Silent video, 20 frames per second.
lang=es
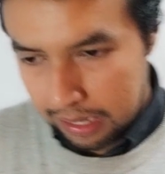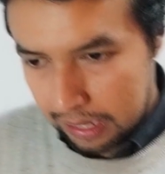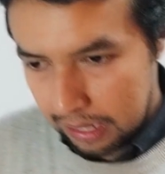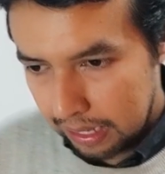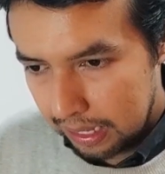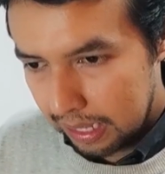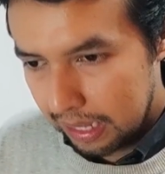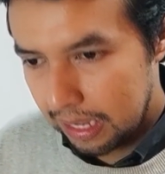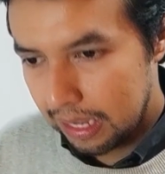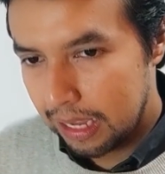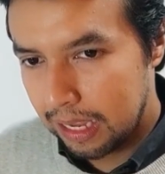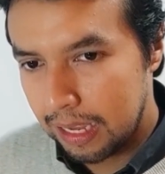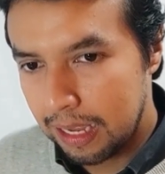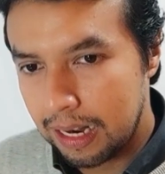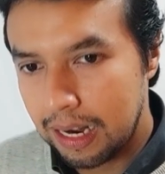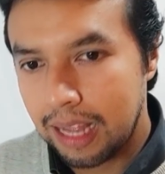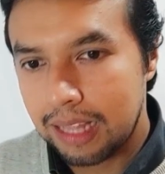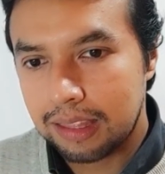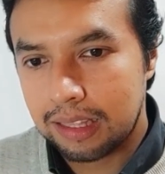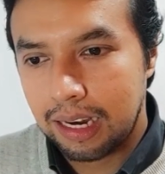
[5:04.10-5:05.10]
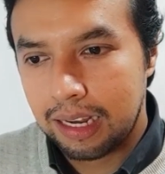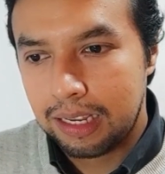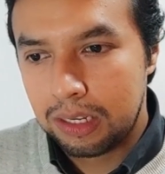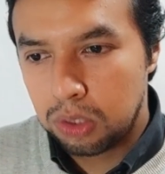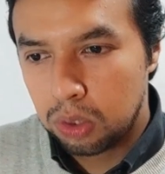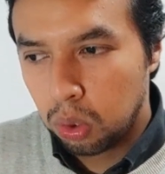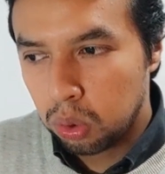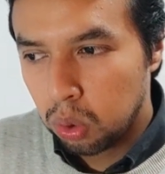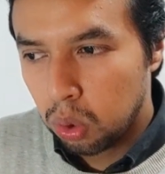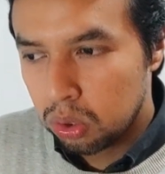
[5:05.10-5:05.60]
eh, la
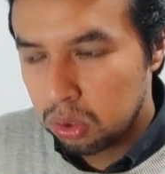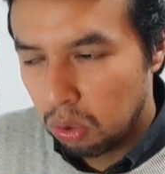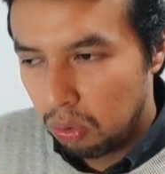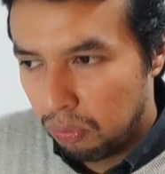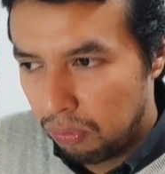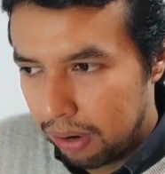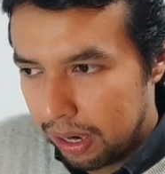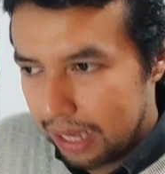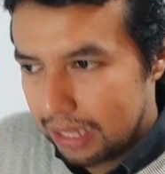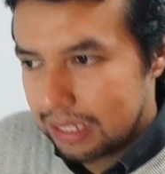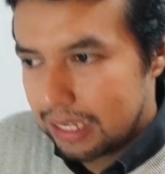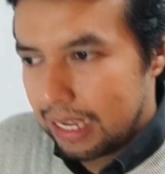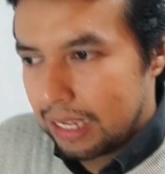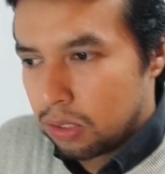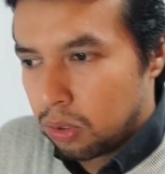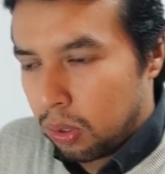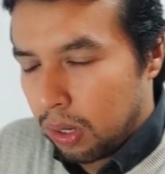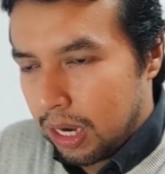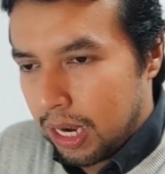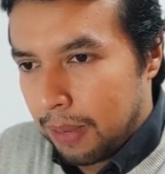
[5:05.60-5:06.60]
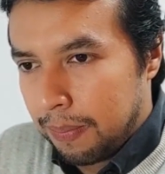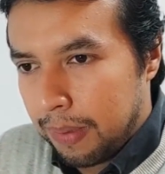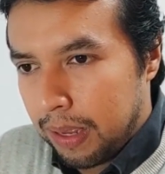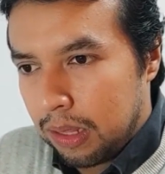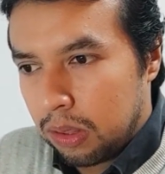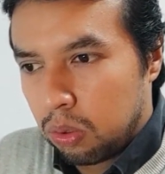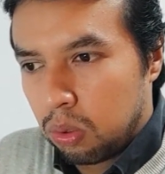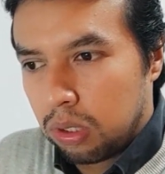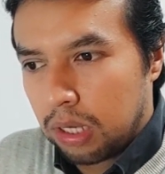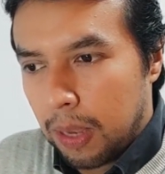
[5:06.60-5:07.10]
tradición nos ofrece esos
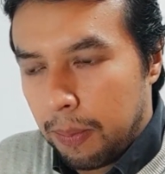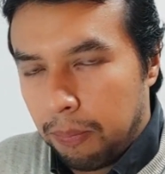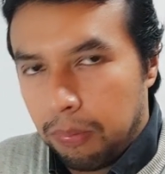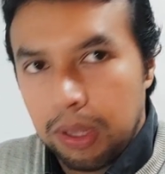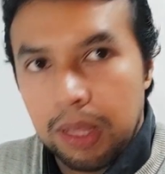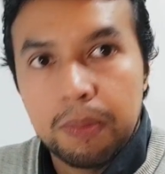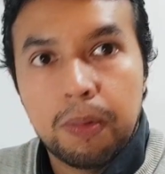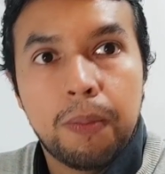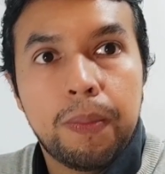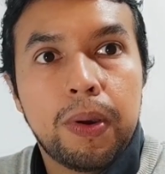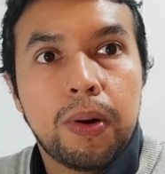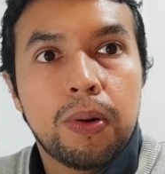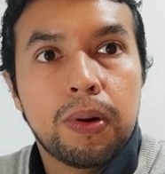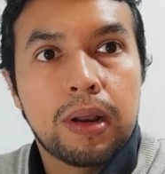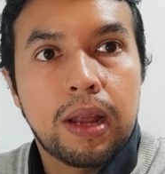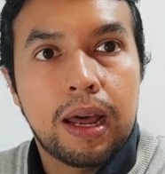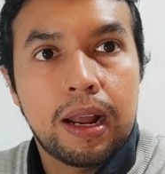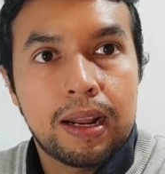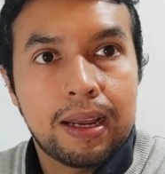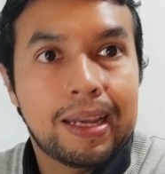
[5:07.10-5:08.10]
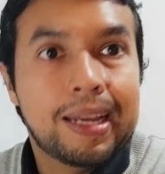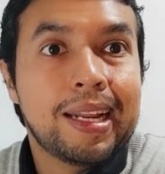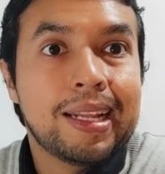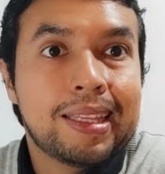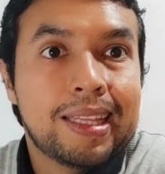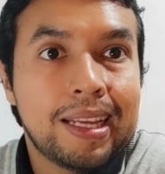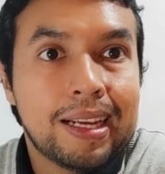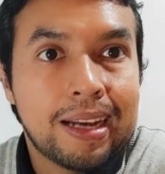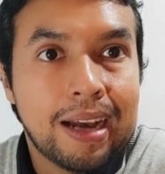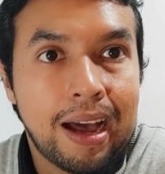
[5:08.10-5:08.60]
elementos que podemos mejorar,
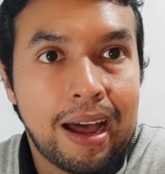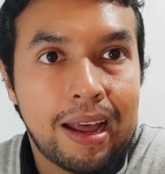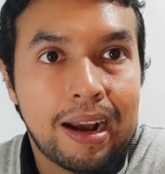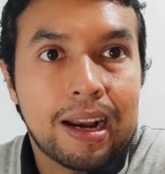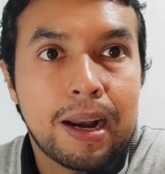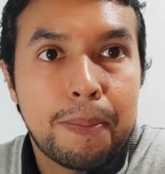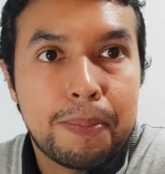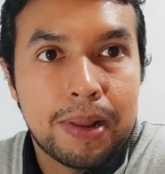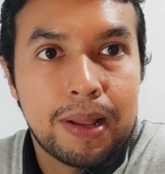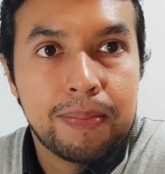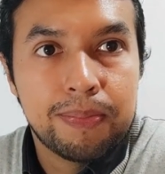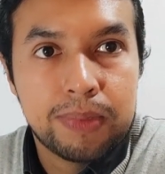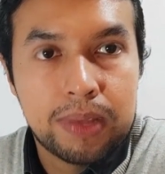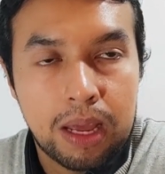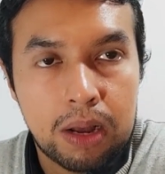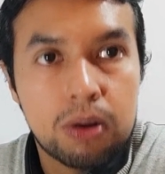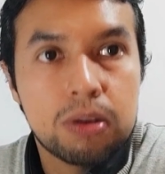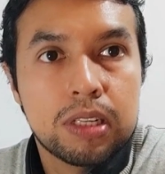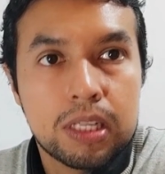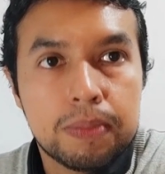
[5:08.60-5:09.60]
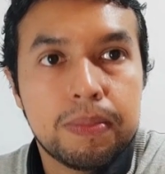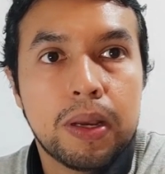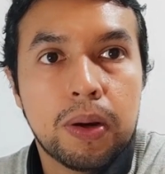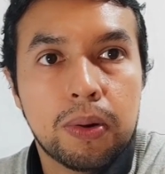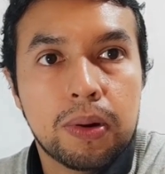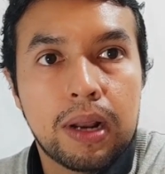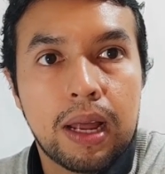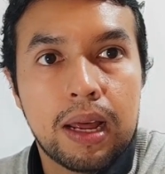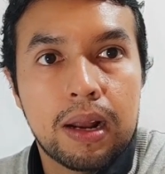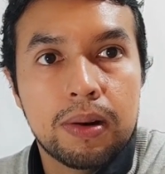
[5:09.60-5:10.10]
criticar, replantearlos y
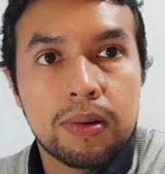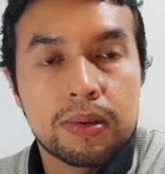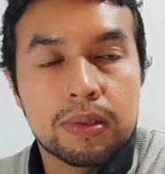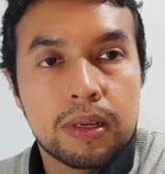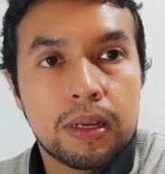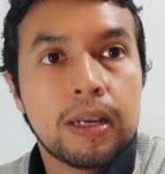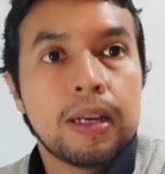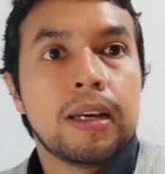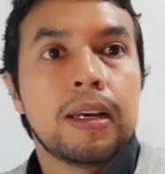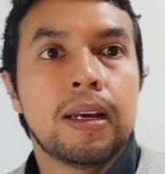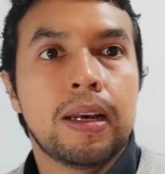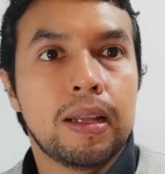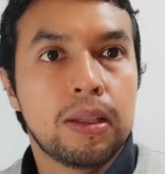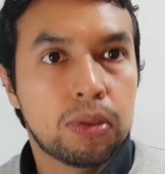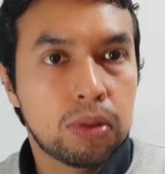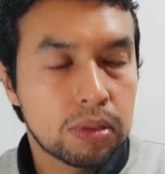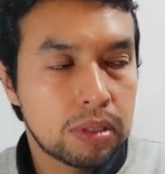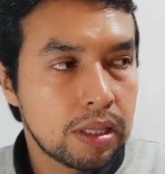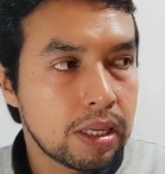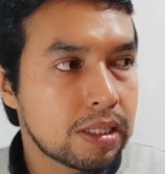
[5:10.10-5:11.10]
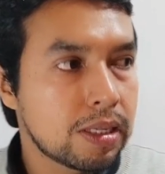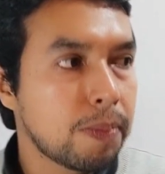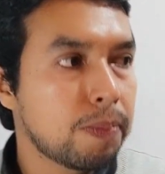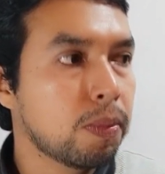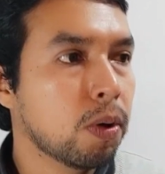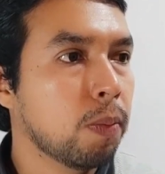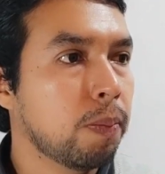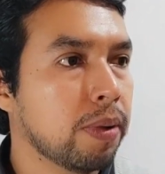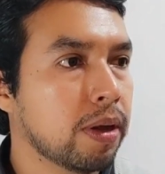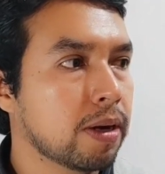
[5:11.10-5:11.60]
mejorarlos. Entonces dice
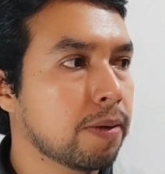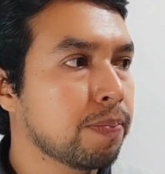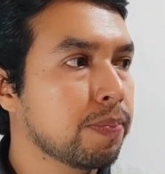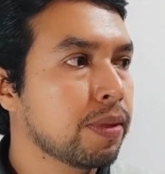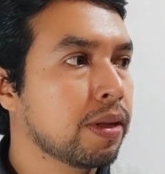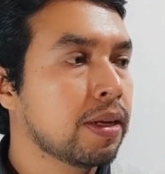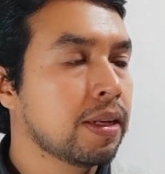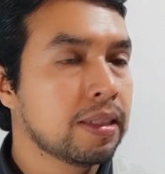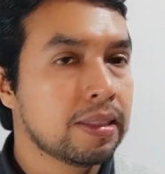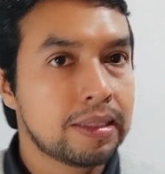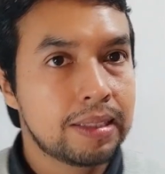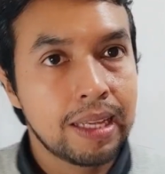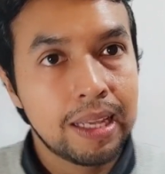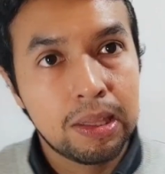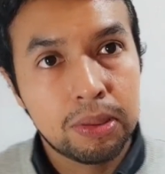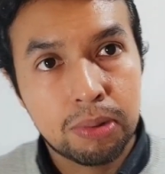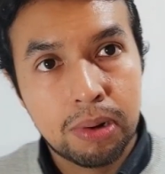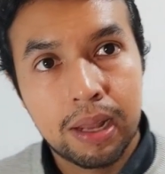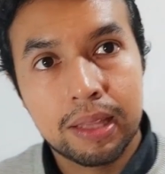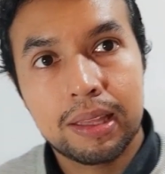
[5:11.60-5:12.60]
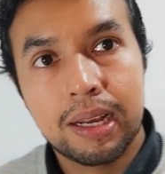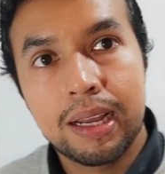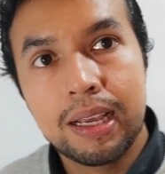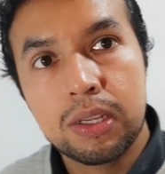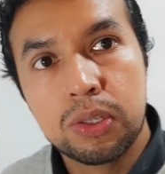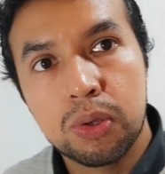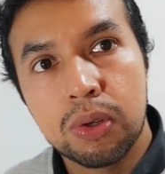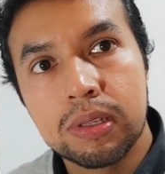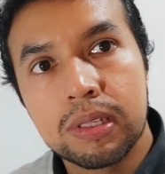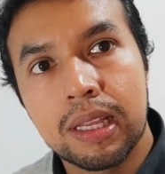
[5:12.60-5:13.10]
Pope dentro de la
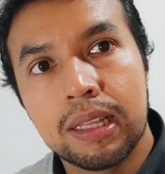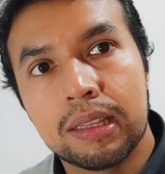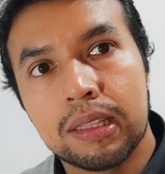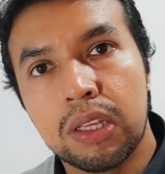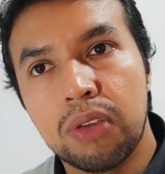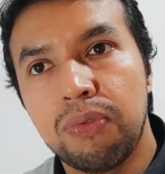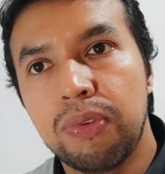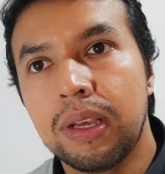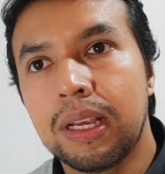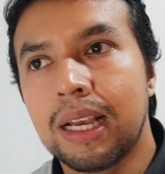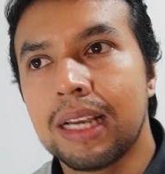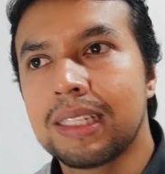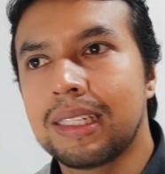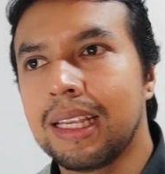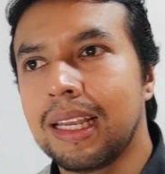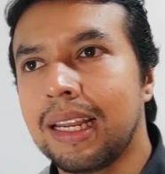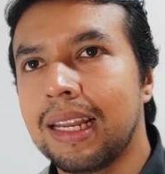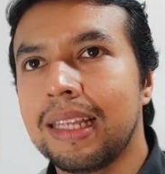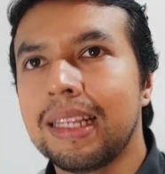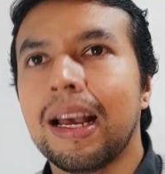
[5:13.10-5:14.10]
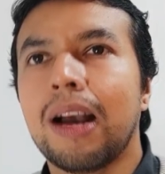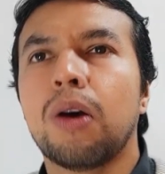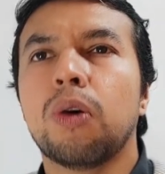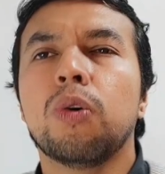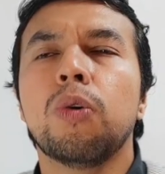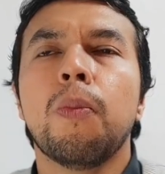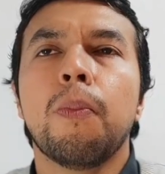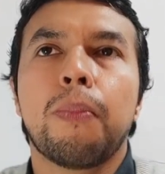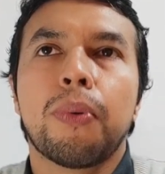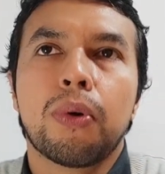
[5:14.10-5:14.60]
tradición científica sería
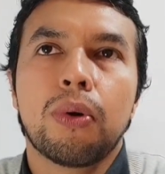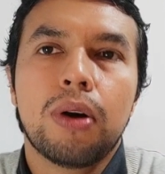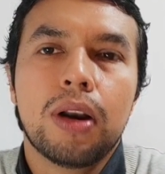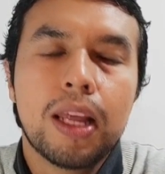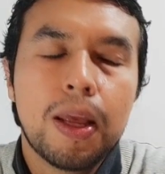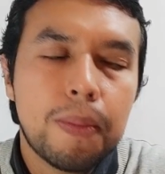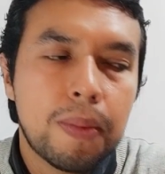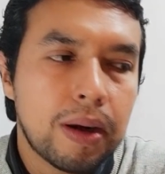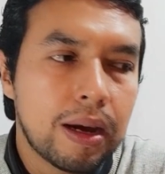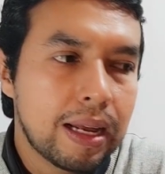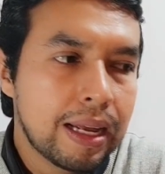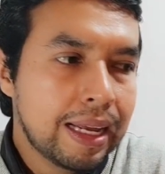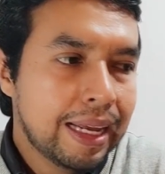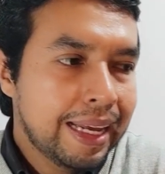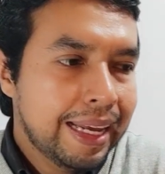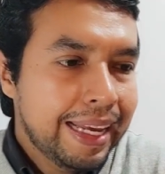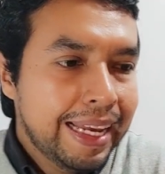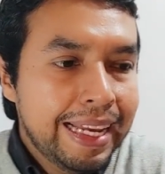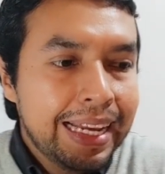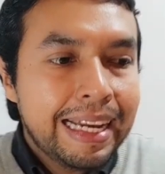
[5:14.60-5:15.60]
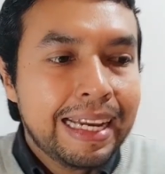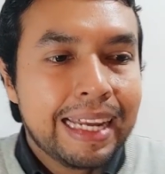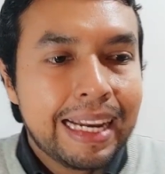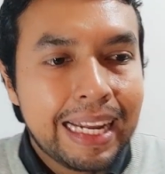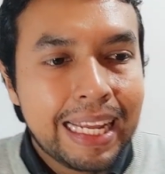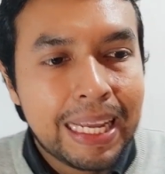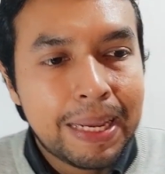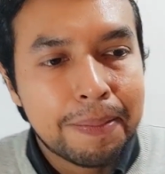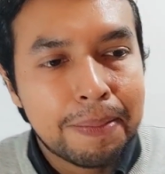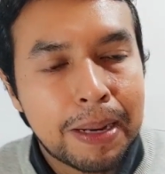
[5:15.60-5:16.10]
un problema
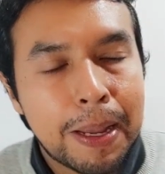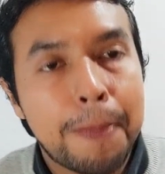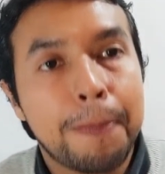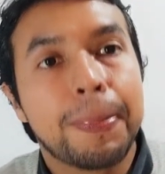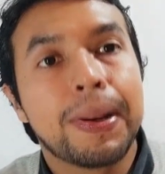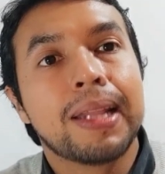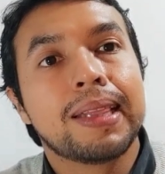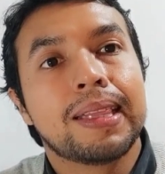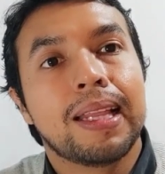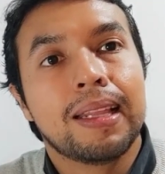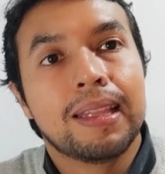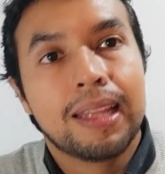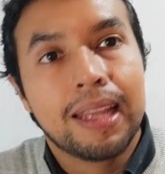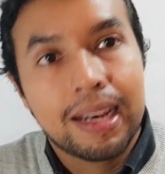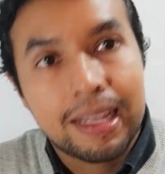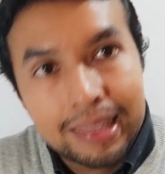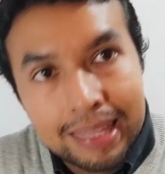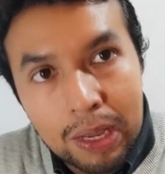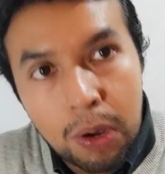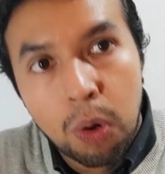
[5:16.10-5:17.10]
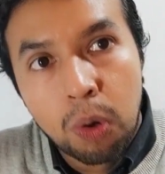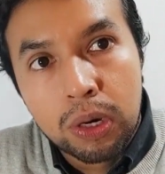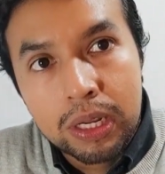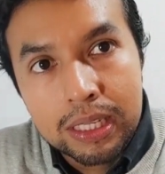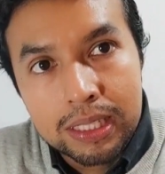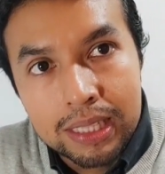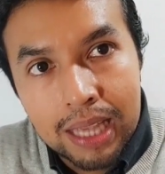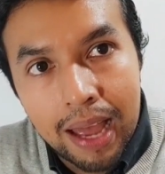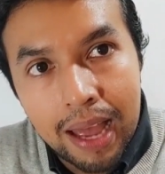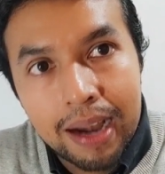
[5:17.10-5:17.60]
increíble pretender
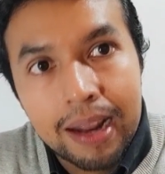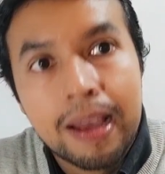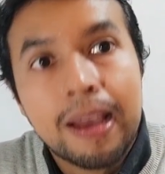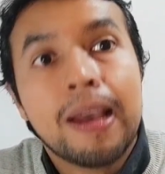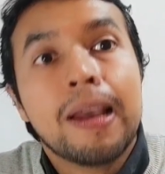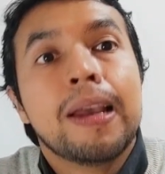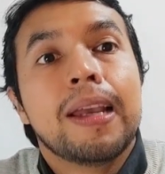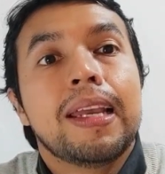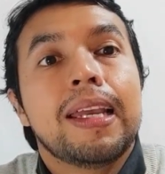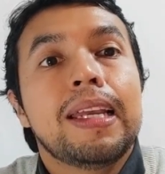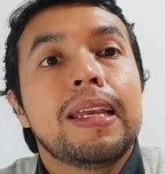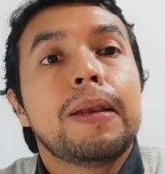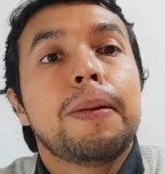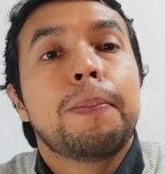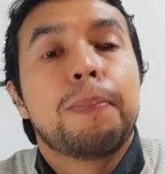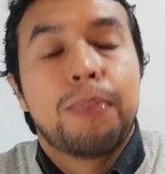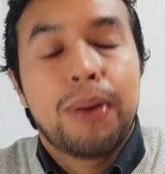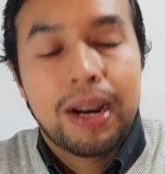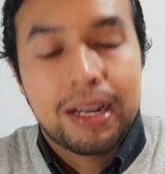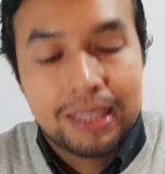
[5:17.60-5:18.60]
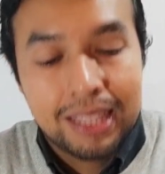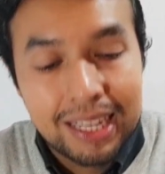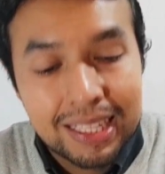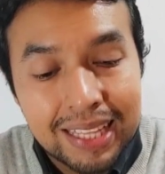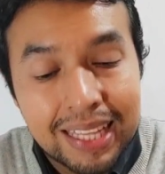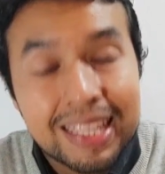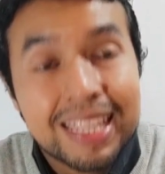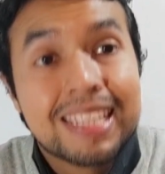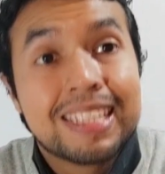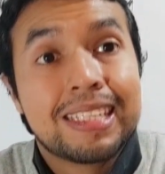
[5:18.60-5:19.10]
teorizar y partir
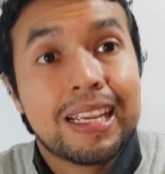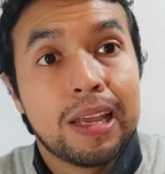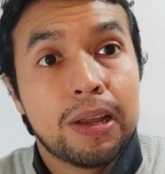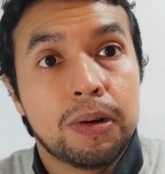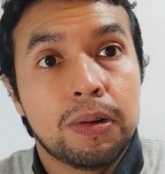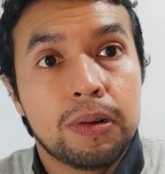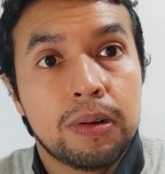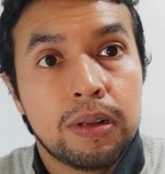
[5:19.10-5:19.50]
desde cero.